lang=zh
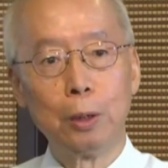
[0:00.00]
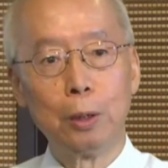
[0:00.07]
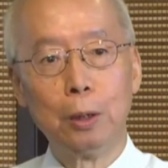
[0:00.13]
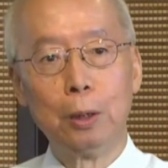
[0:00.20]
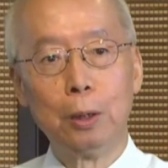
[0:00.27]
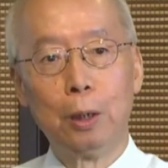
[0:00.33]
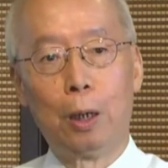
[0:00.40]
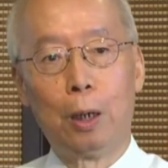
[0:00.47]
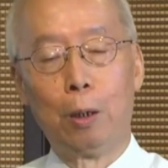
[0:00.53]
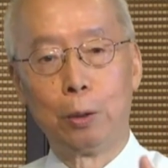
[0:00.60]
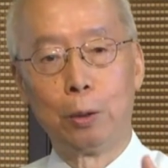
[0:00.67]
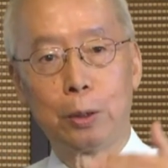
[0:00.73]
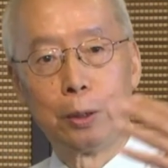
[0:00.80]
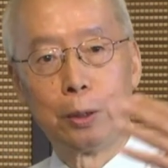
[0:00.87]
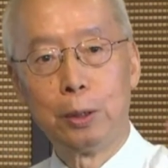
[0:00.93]
啊，
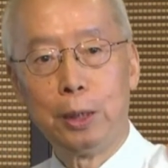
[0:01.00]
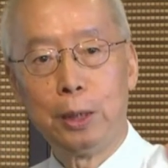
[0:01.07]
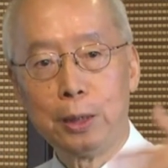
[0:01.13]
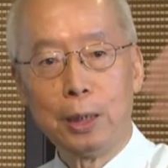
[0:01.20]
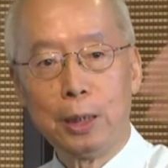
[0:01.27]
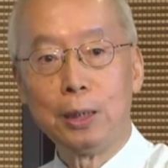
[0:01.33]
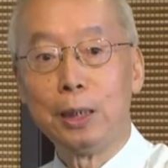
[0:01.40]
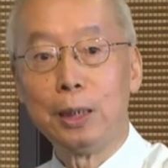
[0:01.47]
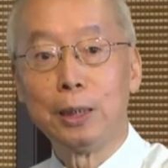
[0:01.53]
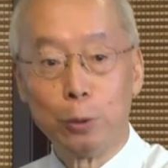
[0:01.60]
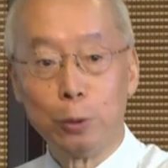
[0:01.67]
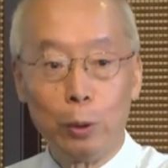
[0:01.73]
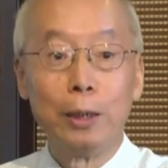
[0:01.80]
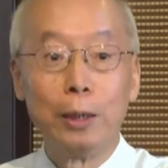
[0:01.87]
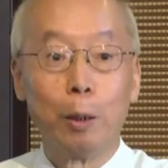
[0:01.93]
直接间接的缘，
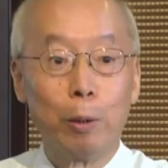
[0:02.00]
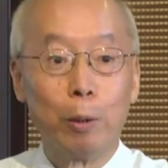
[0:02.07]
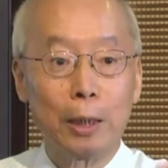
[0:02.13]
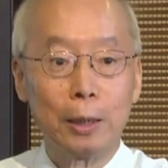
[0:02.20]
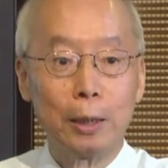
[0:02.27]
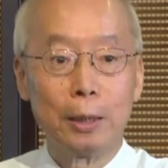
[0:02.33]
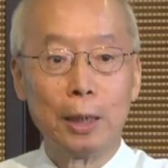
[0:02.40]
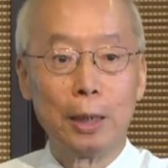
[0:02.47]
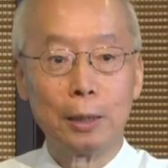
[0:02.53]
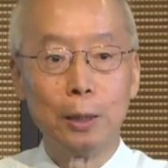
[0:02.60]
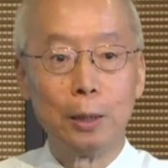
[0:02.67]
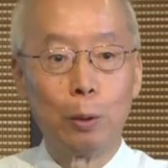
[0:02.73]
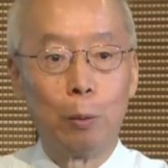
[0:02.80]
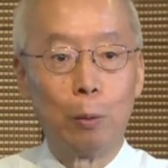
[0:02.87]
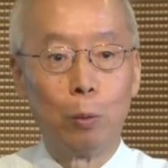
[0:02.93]
有没有？他在讲这一
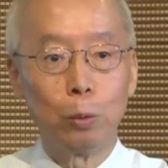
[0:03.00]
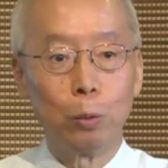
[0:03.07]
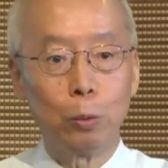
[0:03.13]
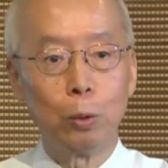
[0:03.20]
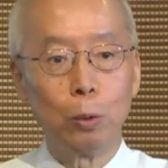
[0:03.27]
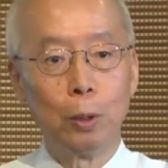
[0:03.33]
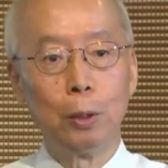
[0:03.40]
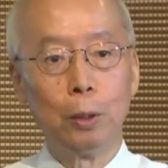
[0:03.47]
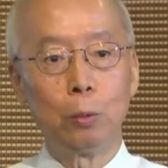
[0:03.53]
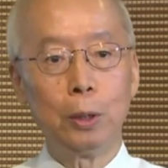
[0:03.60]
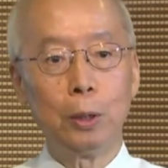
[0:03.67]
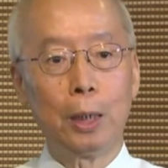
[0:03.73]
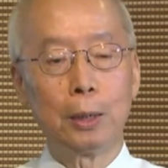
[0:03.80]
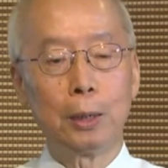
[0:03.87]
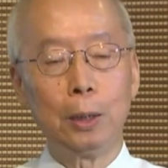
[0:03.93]
段，我就对他
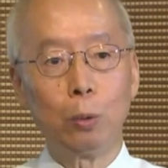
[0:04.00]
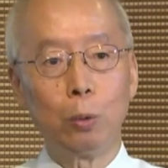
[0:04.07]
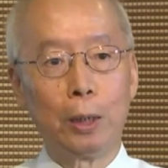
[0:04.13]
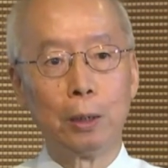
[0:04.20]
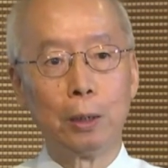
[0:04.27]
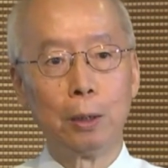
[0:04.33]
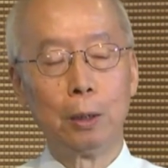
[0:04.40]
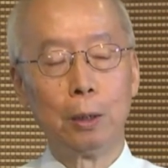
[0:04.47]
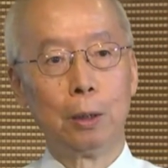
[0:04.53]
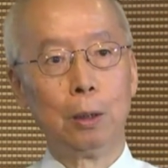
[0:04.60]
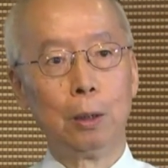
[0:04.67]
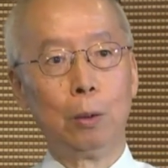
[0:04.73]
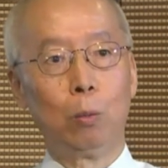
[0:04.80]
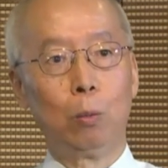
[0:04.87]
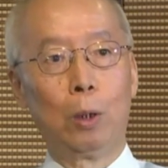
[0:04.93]
这一段，
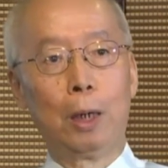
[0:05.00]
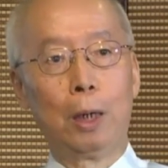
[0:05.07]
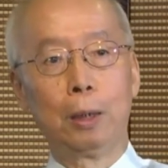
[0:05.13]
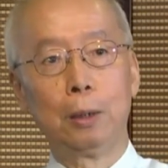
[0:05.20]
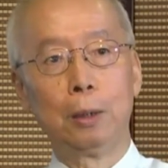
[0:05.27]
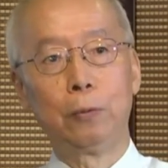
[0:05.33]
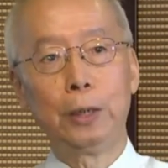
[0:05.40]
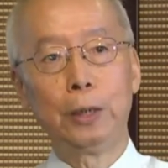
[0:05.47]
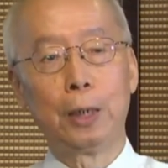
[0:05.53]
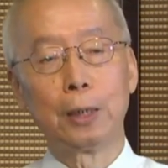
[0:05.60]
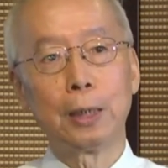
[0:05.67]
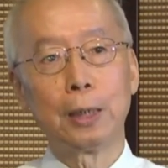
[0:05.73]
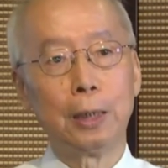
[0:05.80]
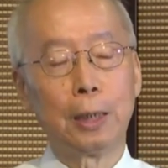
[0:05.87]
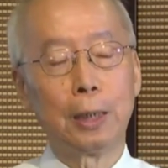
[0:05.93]
哇，非常
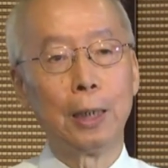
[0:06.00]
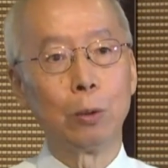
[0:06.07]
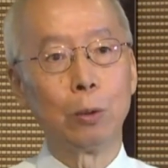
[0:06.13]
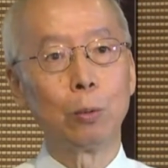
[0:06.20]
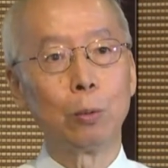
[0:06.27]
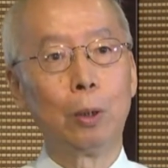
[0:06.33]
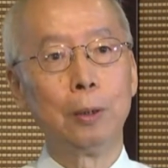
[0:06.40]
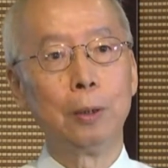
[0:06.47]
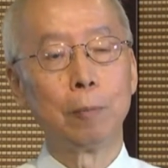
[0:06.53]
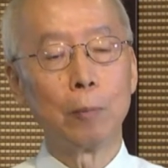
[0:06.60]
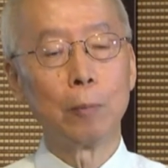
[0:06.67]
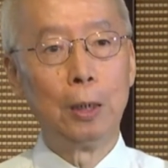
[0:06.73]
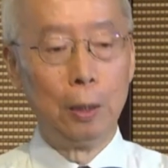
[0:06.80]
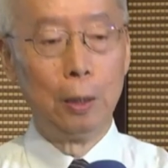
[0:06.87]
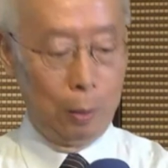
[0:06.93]
赞叹，就说，
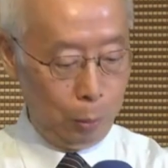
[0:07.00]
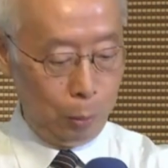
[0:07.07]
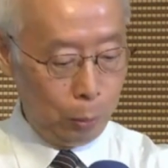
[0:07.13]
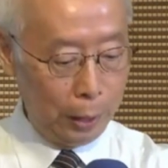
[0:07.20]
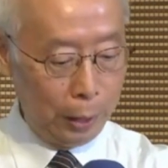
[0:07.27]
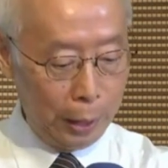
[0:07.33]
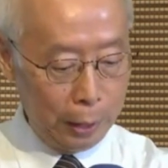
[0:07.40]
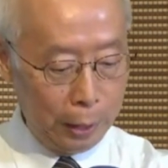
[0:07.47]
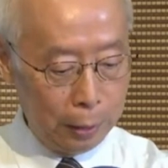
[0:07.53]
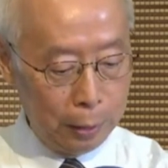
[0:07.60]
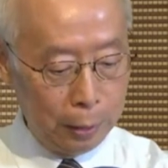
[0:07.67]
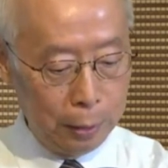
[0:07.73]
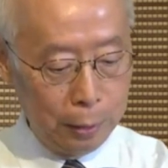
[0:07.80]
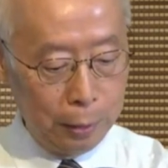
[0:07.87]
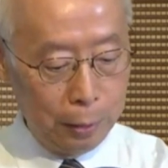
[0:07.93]
哦，原来，
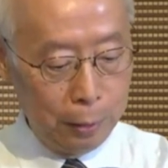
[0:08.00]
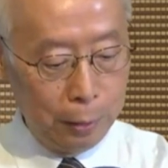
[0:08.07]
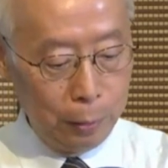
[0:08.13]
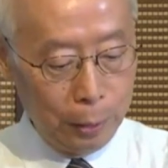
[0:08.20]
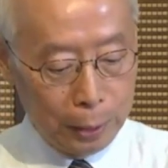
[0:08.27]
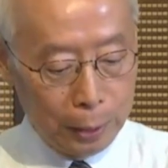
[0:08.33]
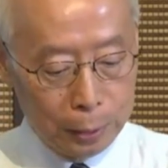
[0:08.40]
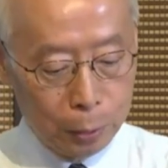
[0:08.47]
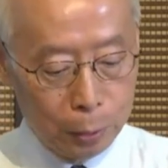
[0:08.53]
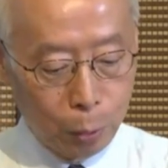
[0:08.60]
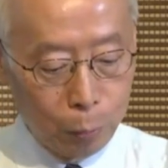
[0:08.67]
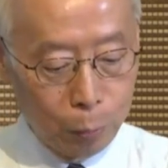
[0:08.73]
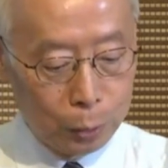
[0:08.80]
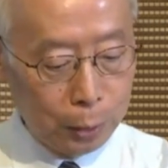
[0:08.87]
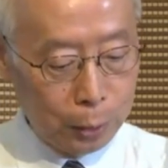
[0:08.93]
原来他是从
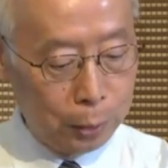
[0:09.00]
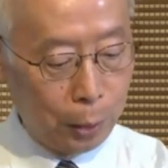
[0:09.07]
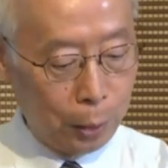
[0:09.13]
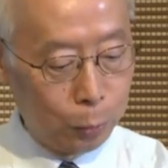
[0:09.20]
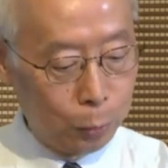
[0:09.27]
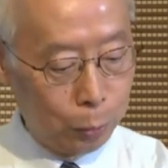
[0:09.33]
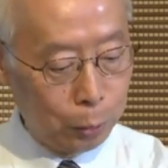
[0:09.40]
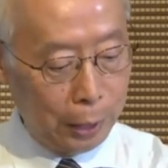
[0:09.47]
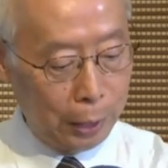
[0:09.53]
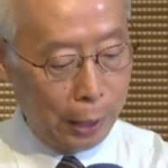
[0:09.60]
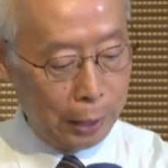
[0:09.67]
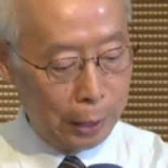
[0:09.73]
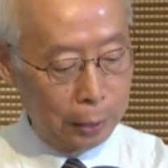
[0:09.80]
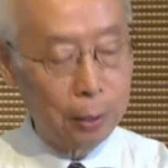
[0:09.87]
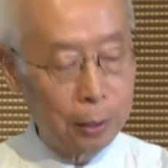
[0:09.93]
这个角度去看
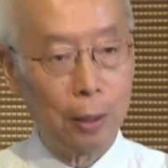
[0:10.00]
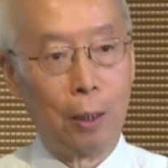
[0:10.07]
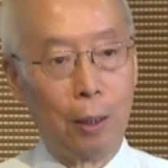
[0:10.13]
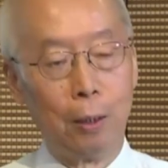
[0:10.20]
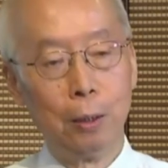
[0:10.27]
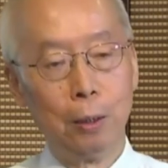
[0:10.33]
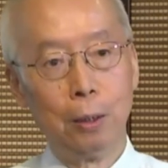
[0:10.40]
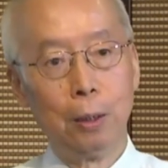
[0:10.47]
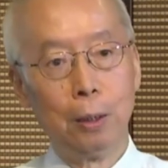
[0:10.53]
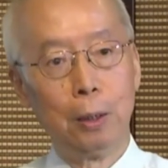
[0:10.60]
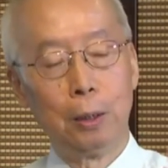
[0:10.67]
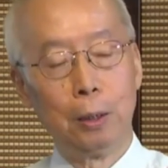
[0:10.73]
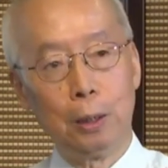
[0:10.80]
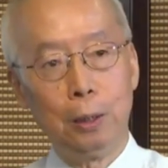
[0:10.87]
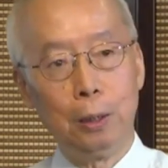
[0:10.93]
啊。
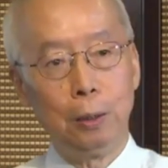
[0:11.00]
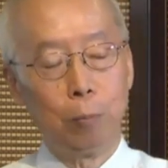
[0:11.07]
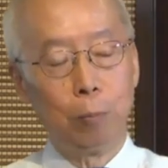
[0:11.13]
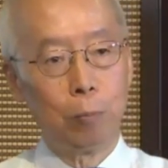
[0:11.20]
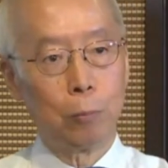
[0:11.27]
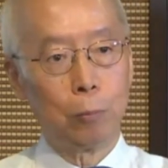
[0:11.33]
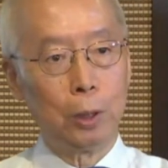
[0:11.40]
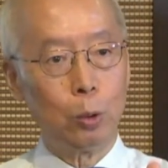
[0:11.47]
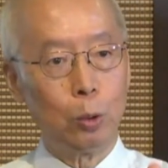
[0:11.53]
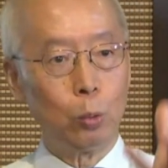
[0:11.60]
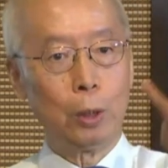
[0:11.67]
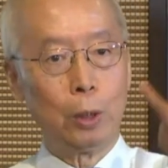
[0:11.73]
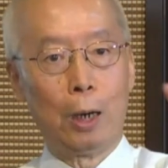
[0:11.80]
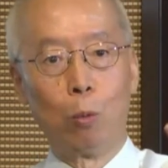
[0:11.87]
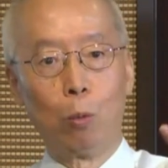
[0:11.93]
你提出一个
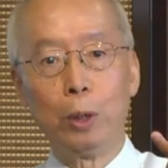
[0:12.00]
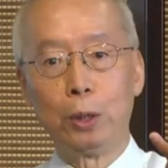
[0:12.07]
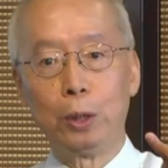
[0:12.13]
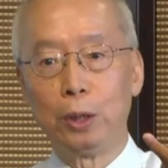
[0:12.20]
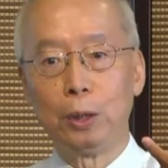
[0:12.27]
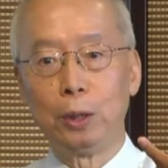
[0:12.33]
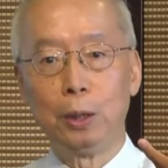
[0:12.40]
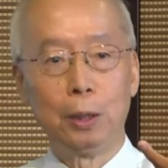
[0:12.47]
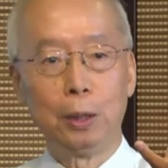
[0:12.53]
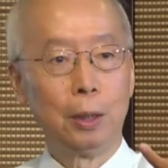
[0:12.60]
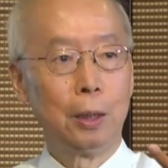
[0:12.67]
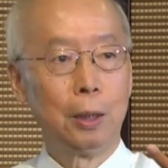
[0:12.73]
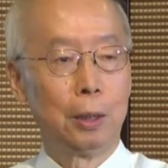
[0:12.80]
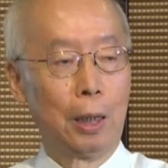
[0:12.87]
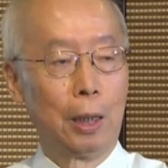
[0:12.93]
好问题，
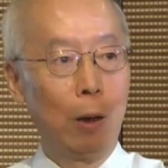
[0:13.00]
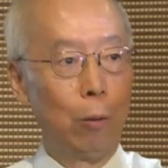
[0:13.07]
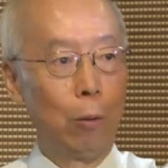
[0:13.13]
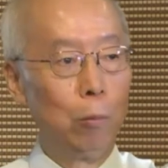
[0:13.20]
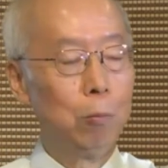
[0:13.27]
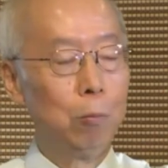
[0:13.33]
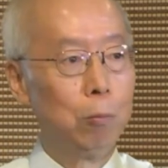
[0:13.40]
然后